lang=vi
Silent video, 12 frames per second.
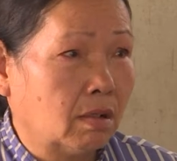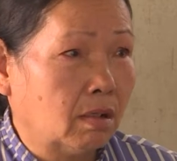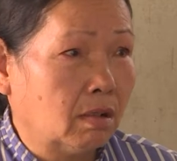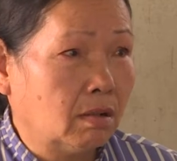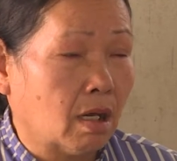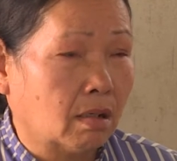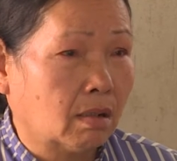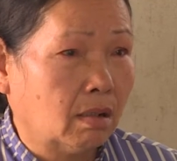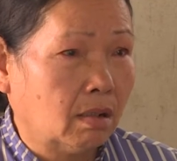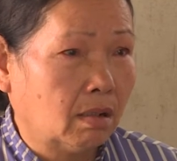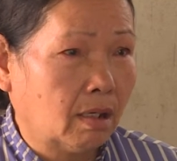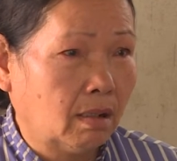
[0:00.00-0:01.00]
nó, nó giật
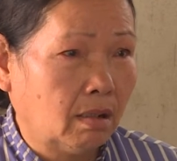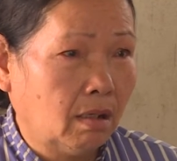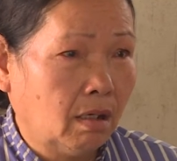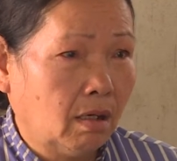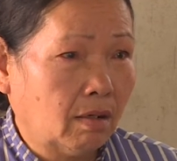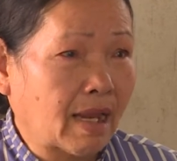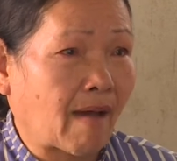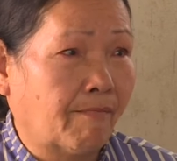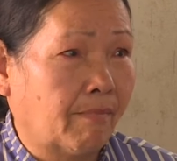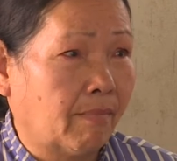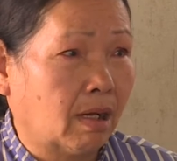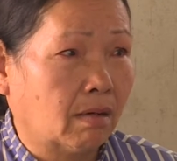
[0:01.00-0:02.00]
nó, nó nằm
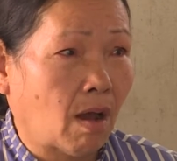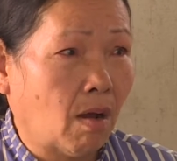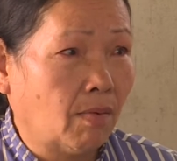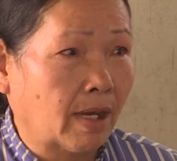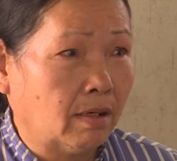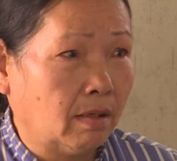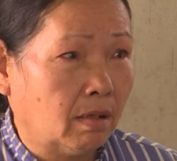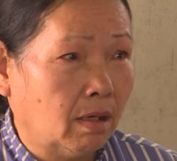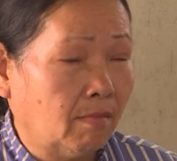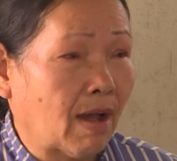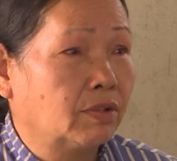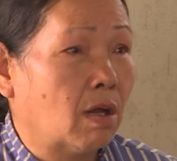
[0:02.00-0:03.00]
mà đó thì
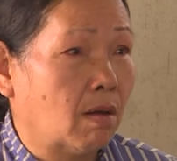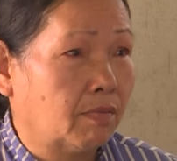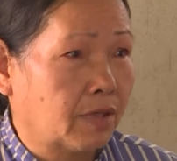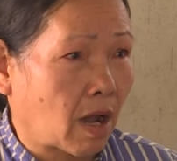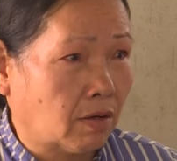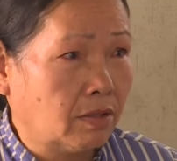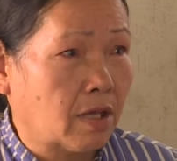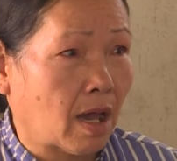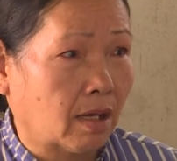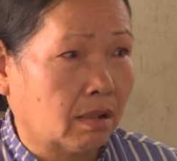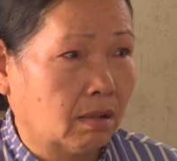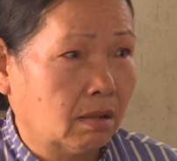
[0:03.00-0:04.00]
bao sơm chở nó
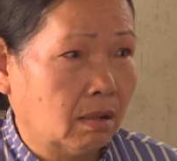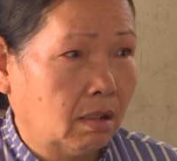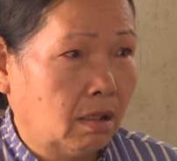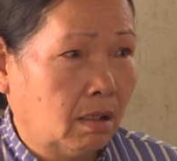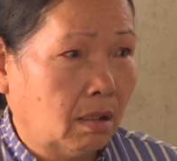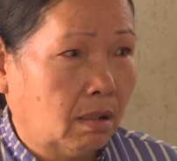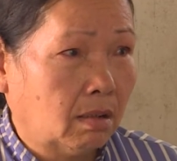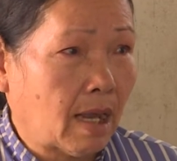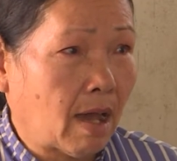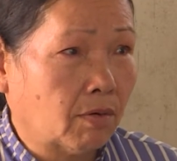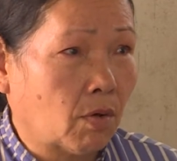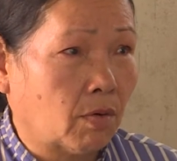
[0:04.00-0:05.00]
về
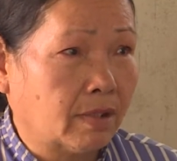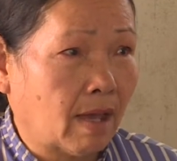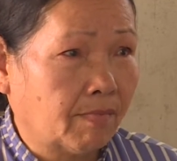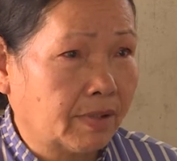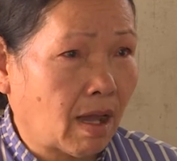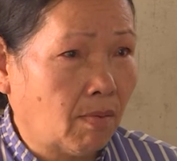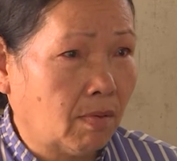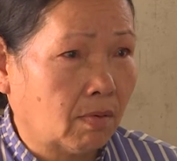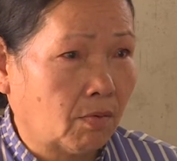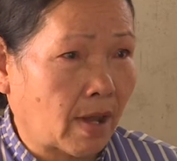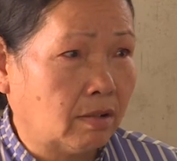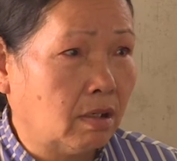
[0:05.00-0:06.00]
lau chùi chăm sóc rồi
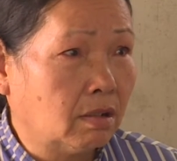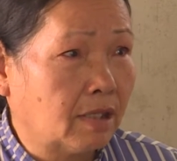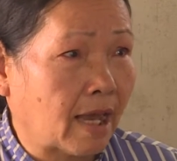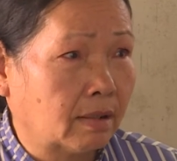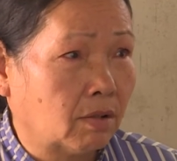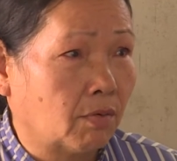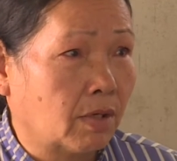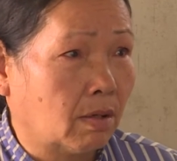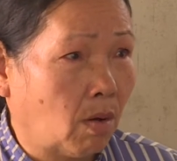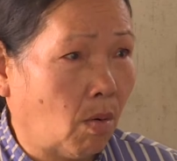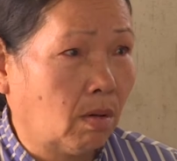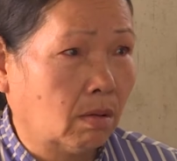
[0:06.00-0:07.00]
quậy nước chanh rồi cho
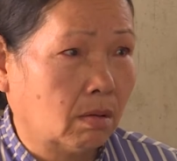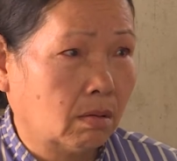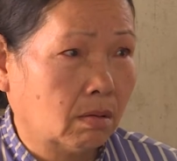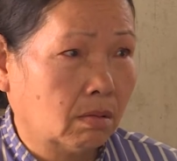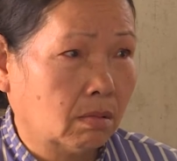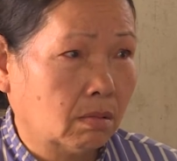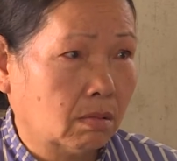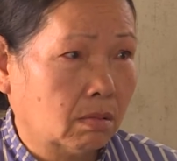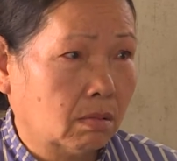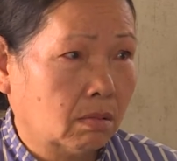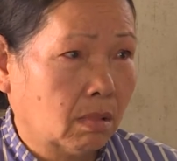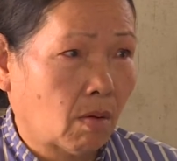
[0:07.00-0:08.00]
nó uống
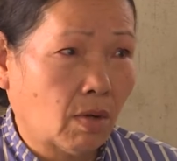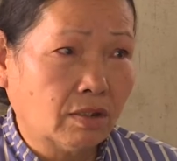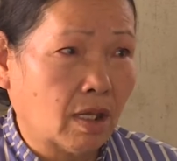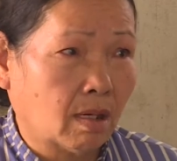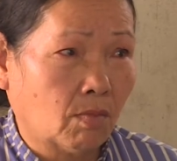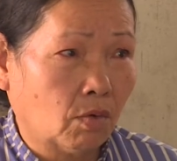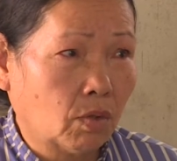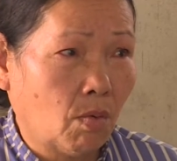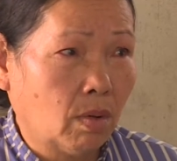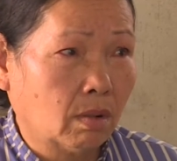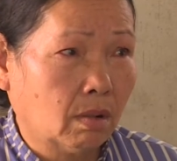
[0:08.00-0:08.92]
không có tiền mua thuốc